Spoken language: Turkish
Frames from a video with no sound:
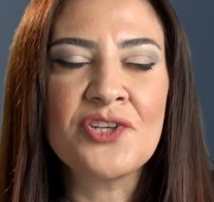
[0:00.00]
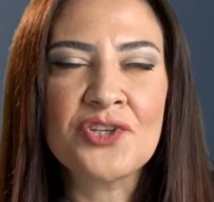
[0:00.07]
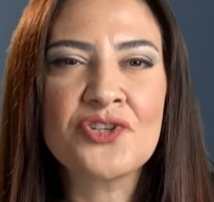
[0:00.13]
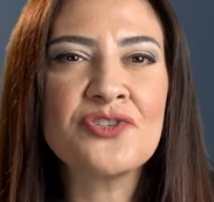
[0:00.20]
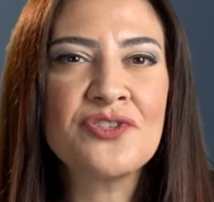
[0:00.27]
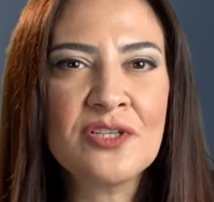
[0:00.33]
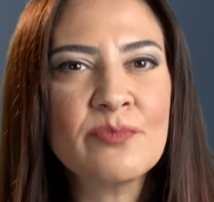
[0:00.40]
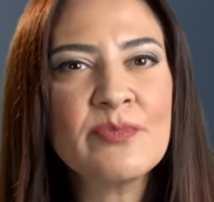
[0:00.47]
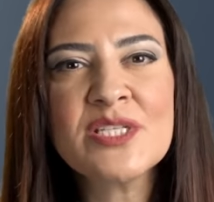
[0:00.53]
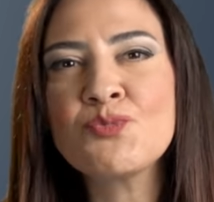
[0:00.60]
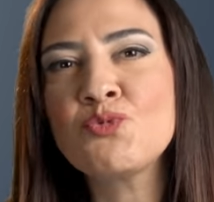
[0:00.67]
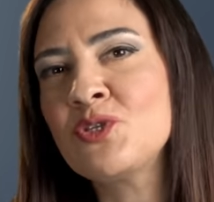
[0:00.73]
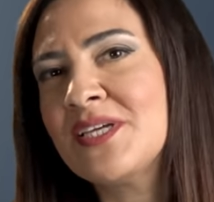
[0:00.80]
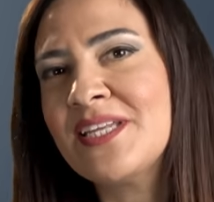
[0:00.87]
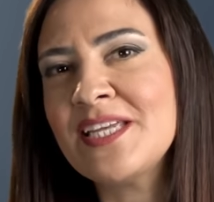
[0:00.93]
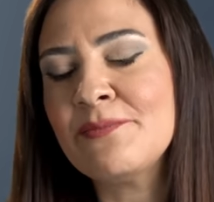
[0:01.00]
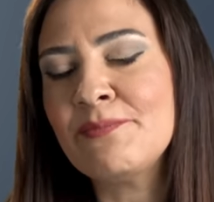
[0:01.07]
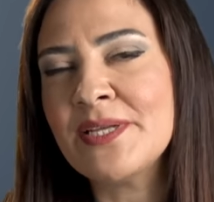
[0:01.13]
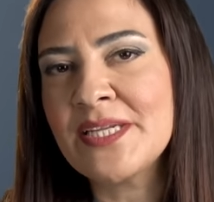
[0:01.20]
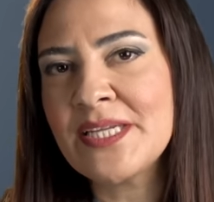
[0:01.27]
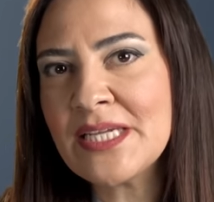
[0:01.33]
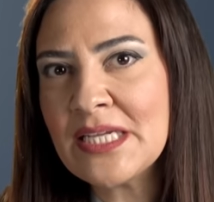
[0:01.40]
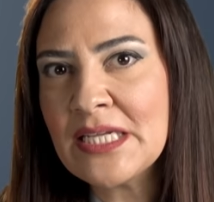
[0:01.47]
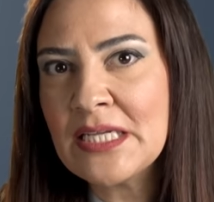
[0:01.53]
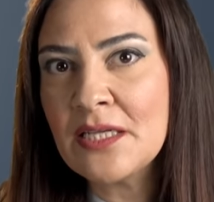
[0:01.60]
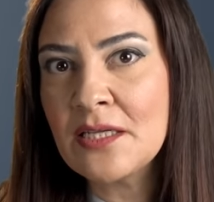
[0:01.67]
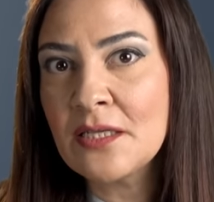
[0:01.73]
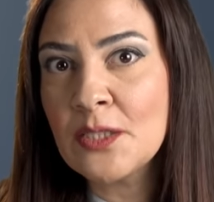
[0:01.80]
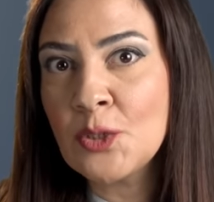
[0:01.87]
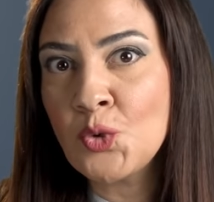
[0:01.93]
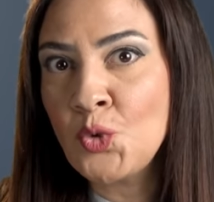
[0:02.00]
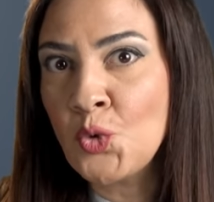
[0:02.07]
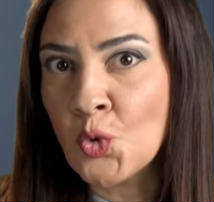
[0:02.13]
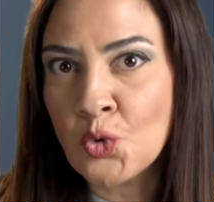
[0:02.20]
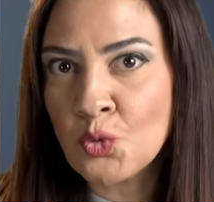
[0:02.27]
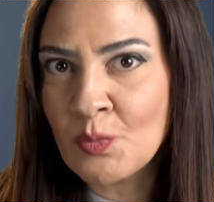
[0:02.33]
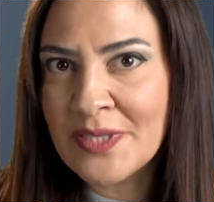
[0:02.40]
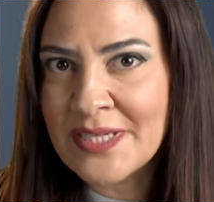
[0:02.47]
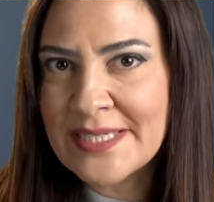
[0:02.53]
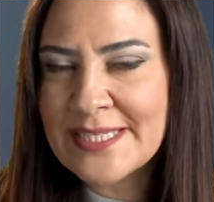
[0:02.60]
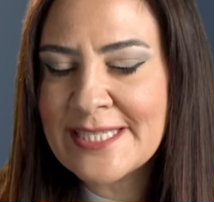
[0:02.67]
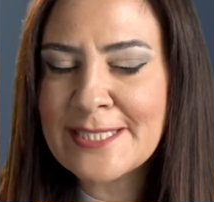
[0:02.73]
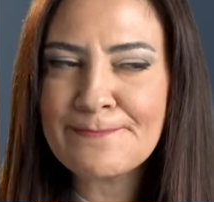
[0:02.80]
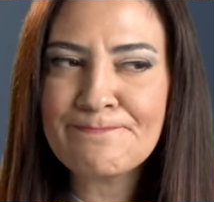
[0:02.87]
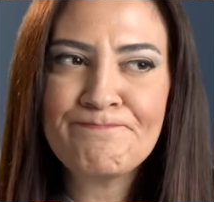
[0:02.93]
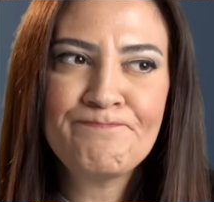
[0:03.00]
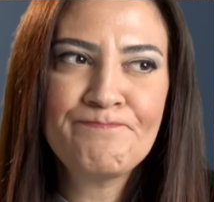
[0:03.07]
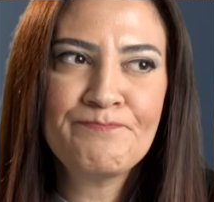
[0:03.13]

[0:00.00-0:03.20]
yaşadığımız bu deneyimleri yorumlarız.